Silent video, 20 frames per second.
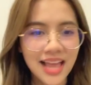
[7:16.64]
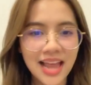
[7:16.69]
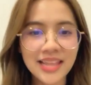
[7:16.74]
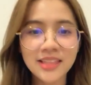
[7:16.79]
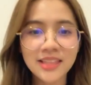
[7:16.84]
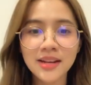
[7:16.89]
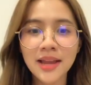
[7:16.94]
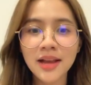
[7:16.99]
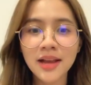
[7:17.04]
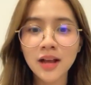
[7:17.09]
อันนี้
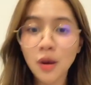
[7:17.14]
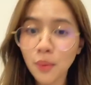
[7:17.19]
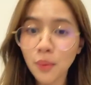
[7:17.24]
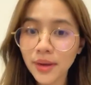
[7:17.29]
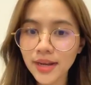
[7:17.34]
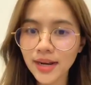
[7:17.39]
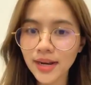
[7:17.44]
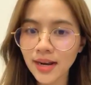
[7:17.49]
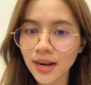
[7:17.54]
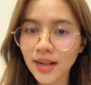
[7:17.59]
ตอนแรกก็คุย
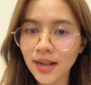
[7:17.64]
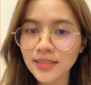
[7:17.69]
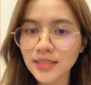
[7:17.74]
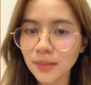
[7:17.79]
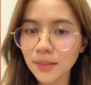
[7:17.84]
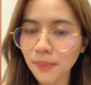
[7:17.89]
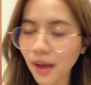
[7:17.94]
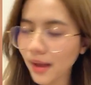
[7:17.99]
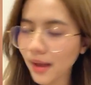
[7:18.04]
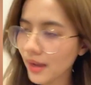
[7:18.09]
กันเรื่อยๆสั
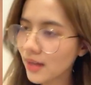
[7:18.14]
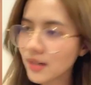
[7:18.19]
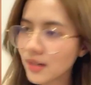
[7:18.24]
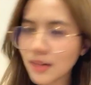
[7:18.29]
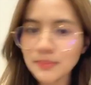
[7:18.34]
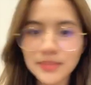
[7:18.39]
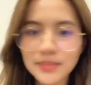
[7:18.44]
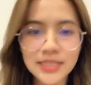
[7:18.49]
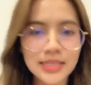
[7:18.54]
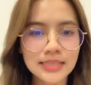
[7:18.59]
กพักเอ๊ะ
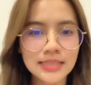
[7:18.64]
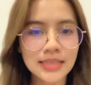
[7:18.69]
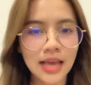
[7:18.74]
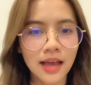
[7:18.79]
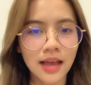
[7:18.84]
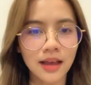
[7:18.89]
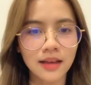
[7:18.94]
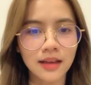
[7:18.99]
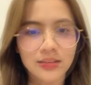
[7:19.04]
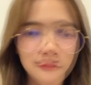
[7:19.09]
เริ่มจริงจัง
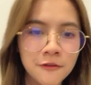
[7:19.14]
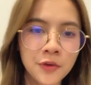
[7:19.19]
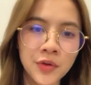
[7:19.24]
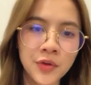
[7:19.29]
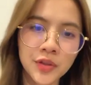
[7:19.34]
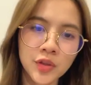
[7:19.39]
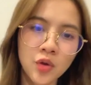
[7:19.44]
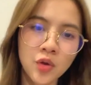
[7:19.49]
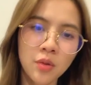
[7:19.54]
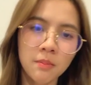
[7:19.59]
ฝน
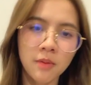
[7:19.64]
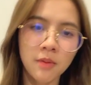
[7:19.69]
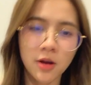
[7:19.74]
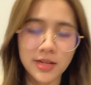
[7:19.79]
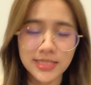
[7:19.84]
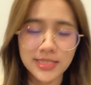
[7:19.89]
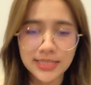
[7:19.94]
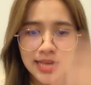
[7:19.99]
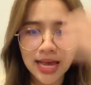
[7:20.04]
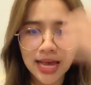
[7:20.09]
ตกบ่อย
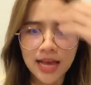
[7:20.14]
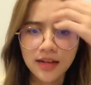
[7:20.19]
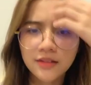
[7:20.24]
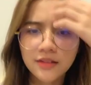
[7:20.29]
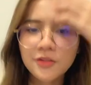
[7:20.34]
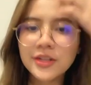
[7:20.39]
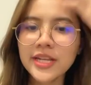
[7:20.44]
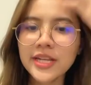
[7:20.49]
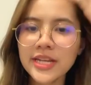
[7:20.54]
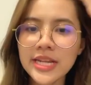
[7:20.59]
จัง
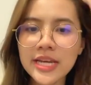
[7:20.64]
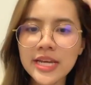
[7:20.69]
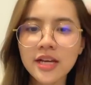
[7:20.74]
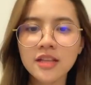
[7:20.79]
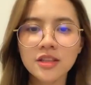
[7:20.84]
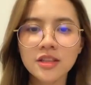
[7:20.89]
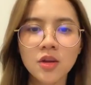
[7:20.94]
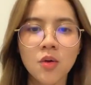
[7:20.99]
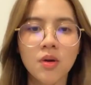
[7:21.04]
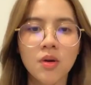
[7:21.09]
อุ้ยที่นี่ก็
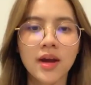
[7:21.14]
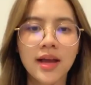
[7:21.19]
ตก